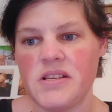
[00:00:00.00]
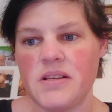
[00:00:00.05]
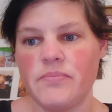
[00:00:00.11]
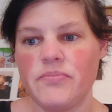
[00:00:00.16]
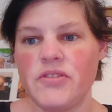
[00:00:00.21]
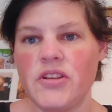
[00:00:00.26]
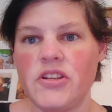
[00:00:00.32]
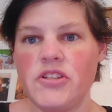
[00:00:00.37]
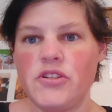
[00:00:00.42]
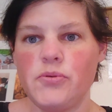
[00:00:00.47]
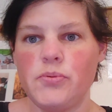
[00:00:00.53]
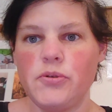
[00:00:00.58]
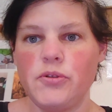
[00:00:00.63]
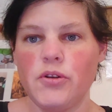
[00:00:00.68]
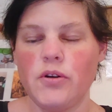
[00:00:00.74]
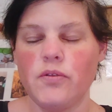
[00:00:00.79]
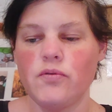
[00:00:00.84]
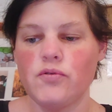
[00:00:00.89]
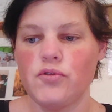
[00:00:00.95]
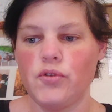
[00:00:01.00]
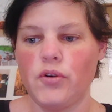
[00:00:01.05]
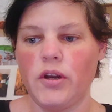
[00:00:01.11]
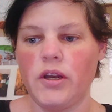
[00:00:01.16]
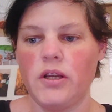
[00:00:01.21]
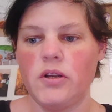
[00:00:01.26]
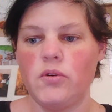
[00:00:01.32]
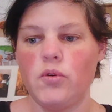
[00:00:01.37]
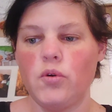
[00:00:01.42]
samedi à 18h, vous
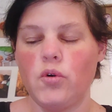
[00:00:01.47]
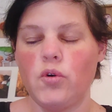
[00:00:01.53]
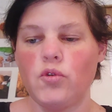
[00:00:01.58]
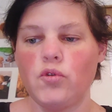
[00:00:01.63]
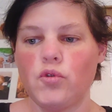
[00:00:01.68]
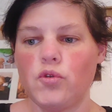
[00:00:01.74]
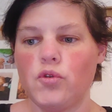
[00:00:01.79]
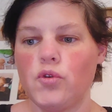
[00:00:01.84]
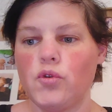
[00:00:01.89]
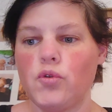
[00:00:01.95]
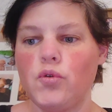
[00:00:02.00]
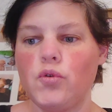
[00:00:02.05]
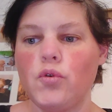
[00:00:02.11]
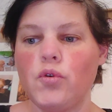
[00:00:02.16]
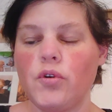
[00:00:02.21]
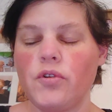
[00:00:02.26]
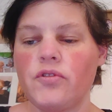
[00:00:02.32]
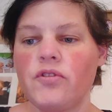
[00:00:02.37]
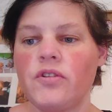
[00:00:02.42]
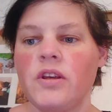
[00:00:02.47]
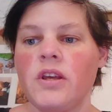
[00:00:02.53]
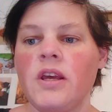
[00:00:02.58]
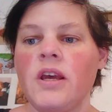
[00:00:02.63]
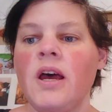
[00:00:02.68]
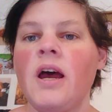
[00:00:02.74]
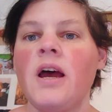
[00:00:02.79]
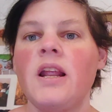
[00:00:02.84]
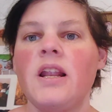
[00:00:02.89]
aurez le retour de course.
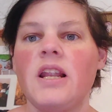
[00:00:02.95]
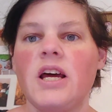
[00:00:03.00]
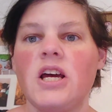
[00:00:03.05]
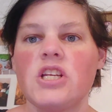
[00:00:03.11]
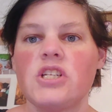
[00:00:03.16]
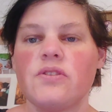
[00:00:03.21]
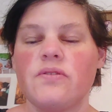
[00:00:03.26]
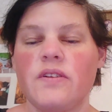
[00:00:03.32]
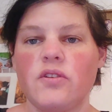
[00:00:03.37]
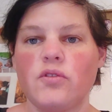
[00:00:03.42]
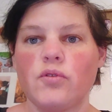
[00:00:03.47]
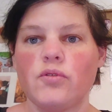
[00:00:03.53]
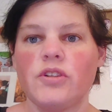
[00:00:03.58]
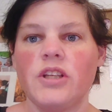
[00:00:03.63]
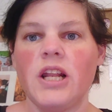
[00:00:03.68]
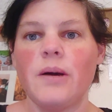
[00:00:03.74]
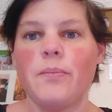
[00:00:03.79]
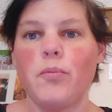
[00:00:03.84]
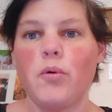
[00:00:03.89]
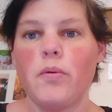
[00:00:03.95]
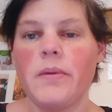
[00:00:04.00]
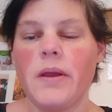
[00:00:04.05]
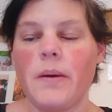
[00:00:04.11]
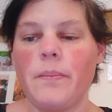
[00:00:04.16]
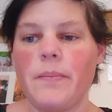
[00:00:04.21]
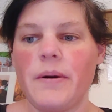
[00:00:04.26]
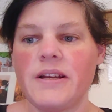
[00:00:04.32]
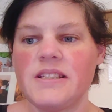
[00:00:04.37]
Là, je vais tourner la
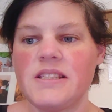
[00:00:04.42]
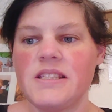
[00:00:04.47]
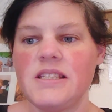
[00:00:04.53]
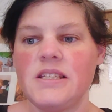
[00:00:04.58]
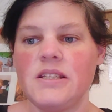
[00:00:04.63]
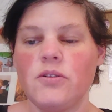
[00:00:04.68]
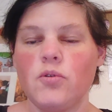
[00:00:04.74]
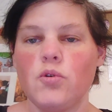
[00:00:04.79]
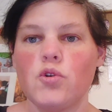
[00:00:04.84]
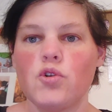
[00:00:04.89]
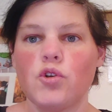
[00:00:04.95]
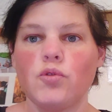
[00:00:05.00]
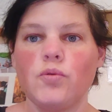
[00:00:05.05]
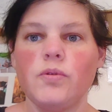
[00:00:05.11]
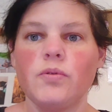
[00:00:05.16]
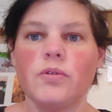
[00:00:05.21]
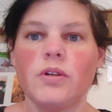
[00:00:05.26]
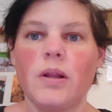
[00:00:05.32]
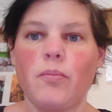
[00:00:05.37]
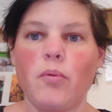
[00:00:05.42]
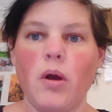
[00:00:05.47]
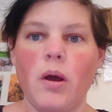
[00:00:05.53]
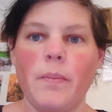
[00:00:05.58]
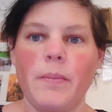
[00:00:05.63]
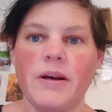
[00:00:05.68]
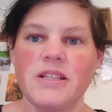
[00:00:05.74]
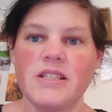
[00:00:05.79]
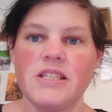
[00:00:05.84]
première partie aujourd'hui, donc la
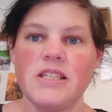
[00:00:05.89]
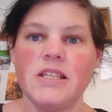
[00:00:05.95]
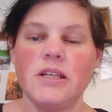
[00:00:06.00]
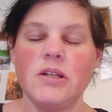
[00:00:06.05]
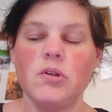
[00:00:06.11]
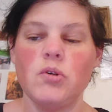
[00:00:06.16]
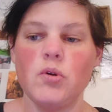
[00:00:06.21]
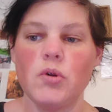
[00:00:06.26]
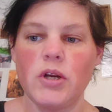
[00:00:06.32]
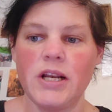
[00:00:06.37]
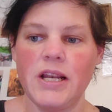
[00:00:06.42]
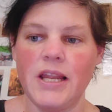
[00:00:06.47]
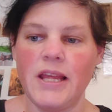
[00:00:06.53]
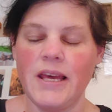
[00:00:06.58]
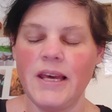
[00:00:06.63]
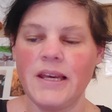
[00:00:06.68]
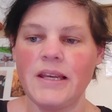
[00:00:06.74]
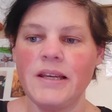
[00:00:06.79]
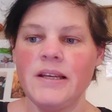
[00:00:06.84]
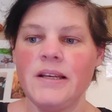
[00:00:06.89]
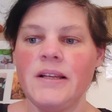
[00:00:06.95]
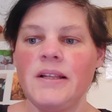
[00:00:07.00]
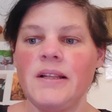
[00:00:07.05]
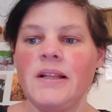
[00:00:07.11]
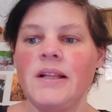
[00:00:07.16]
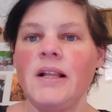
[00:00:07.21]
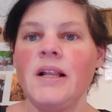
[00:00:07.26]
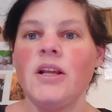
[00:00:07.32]
première partie Leclerc.
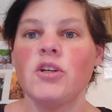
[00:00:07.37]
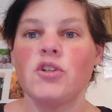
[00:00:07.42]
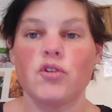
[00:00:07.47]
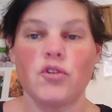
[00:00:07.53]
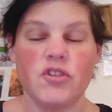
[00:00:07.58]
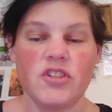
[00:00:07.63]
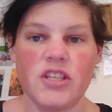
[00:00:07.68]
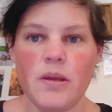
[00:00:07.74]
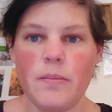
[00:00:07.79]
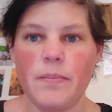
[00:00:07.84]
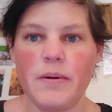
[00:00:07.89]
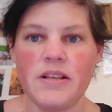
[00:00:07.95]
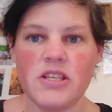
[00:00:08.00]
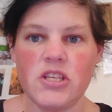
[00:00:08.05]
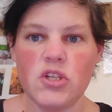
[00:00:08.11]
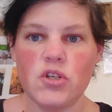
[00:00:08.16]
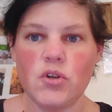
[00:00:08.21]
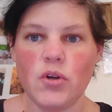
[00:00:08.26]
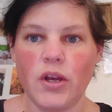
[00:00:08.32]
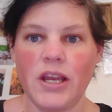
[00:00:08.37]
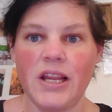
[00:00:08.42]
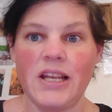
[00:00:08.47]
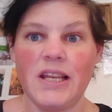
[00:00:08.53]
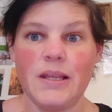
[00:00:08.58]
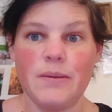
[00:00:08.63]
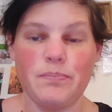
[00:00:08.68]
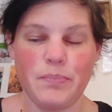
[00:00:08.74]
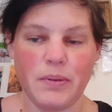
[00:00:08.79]
Je ne sais pas si j'aurai
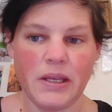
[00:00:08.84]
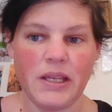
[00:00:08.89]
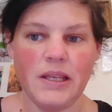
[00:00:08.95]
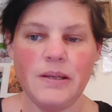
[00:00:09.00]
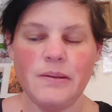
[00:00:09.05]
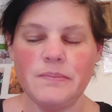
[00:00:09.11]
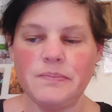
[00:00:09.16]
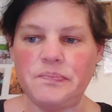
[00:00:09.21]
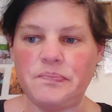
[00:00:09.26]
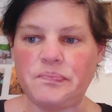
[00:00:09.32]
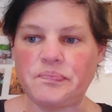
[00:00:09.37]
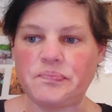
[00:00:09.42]
les prix.